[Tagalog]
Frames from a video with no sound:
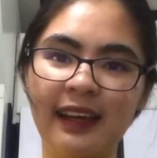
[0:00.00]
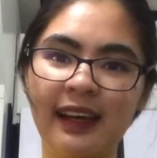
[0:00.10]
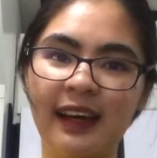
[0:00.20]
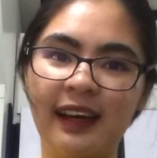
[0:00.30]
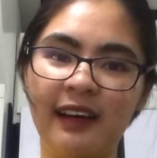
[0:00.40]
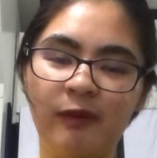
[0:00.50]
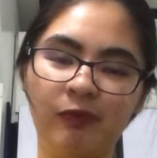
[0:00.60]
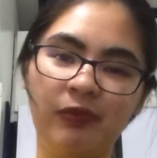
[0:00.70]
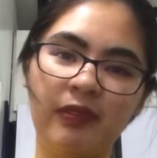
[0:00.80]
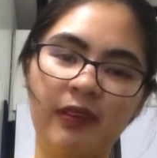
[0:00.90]
Uh,
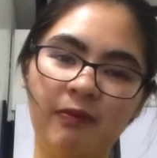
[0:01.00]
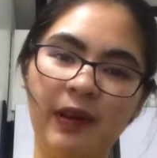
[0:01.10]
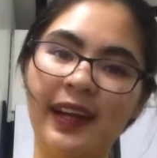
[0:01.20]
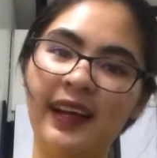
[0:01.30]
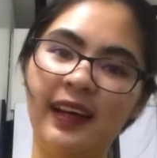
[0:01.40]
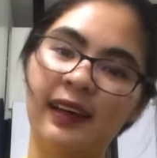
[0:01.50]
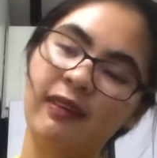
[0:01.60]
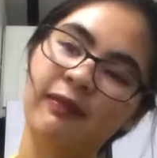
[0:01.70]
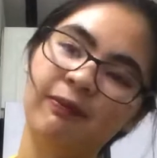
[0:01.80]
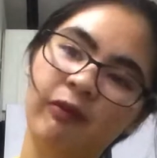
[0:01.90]
para
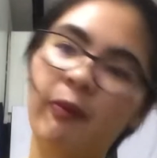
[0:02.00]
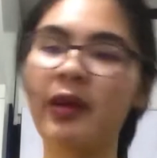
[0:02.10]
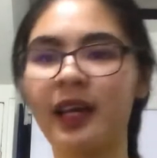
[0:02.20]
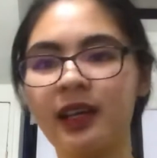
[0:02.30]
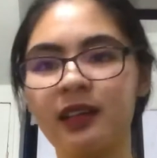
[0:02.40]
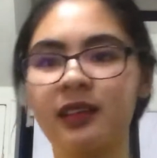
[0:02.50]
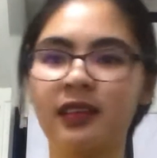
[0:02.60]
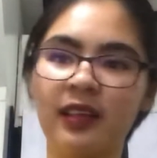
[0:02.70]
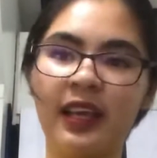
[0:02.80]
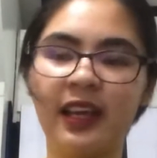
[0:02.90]
mamaya,
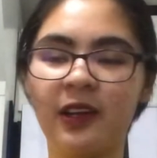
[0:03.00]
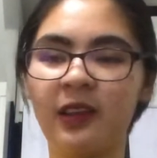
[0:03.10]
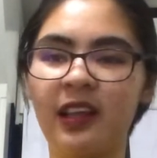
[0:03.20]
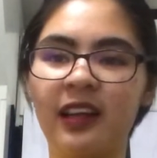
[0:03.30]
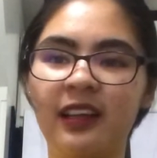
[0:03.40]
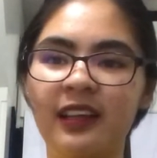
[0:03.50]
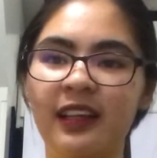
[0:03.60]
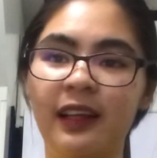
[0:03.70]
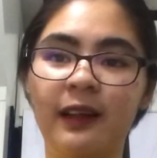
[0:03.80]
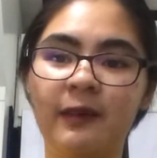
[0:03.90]
i-ano na lang
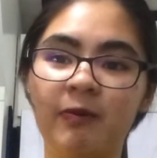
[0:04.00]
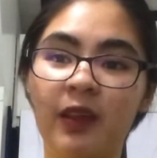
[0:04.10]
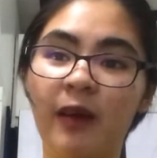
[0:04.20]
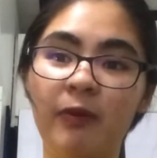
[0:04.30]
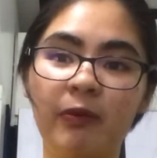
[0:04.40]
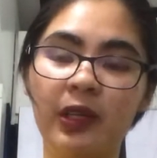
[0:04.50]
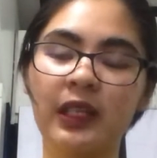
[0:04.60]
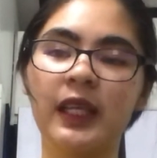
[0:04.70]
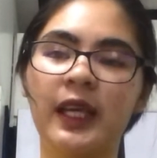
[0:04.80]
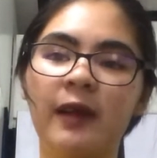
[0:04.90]
nila na happy
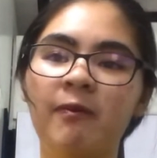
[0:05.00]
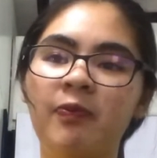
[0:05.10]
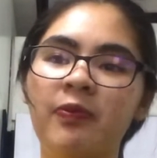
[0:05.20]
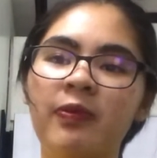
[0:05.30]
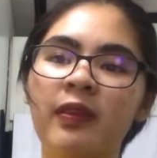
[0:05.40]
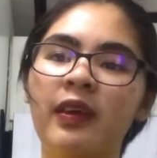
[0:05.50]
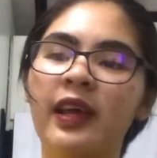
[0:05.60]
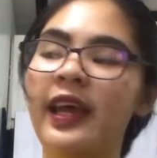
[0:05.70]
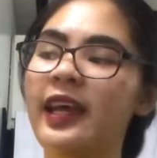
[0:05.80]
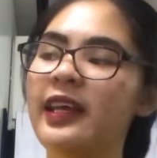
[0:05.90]
birthday.
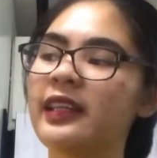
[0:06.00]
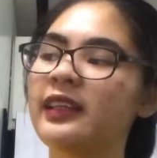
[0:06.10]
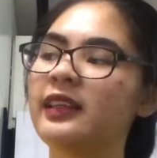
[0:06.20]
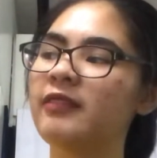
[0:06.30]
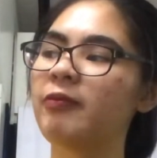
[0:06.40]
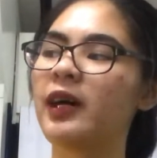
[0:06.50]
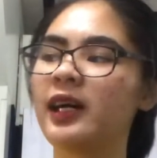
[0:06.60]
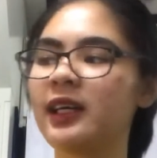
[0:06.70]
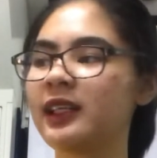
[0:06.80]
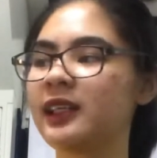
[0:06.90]
And,
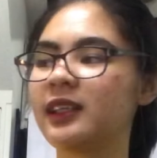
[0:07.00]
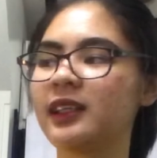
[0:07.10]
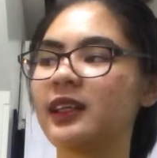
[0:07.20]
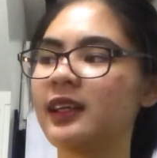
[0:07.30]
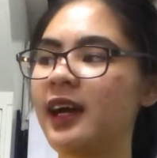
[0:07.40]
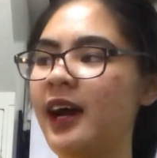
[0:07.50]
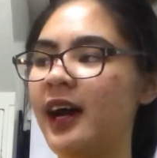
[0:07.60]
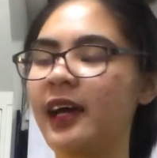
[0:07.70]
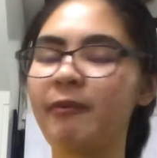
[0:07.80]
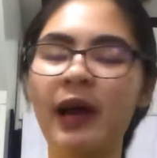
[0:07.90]
mag,
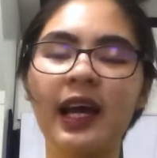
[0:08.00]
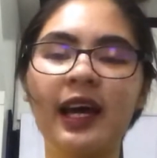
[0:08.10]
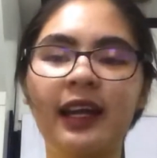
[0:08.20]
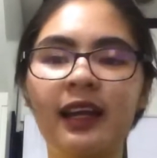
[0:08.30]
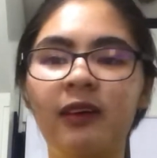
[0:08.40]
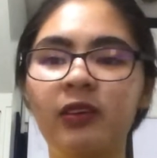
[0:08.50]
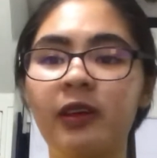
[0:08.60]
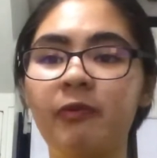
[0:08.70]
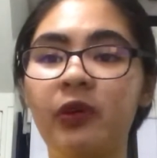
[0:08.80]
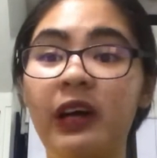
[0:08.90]
uh, pag-aaralan ko
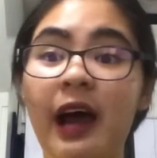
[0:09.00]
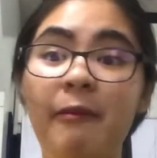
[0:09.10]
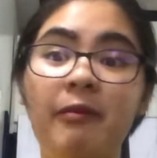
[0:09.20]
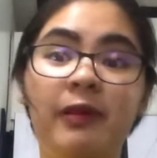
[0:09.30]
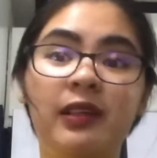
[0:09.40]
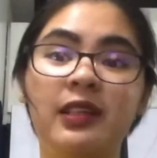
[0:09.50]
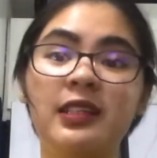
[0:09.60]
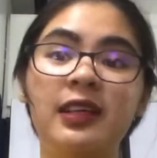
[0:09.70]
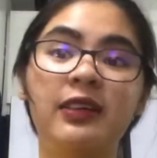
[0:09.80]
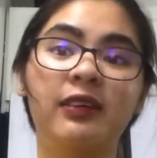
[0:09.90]
din po ang happy birthday
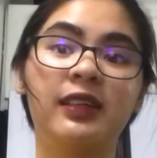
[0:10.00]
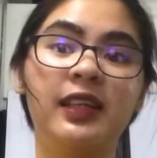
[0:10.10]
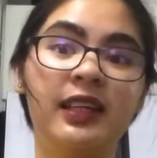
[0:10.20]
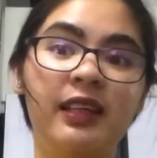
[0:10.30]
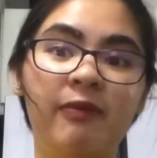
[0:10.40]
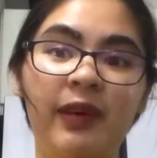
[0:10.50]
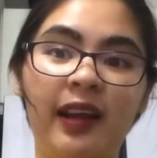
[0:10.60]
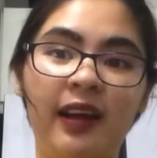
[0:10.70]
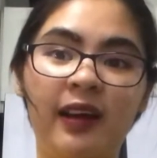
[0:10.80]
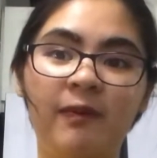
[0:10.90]
sa ukulele
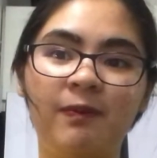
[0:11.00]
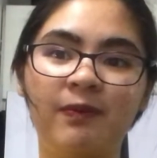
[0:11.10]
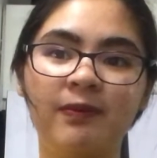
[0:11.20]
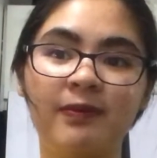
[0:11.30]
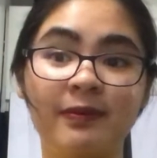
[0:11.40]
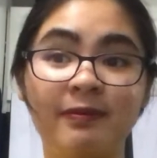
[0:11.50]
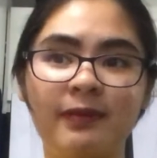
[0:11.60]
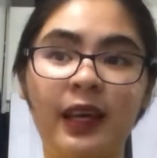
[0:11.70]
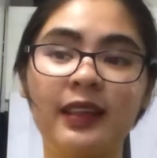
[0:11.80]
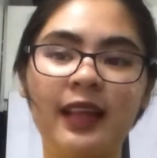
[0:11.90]
para
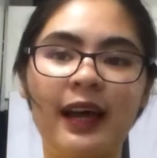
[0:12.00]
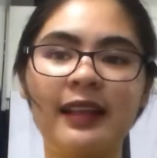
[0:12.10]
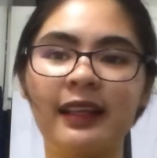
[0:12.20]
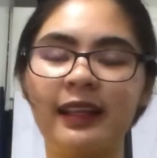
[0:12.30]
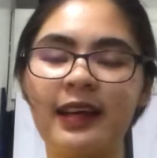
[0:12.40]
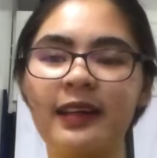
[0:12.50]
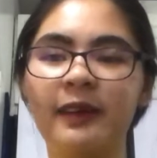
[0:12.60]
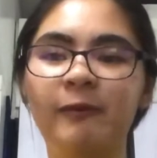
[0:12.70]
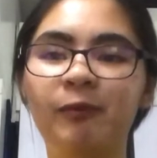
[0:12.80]
kanta-kanta tayo.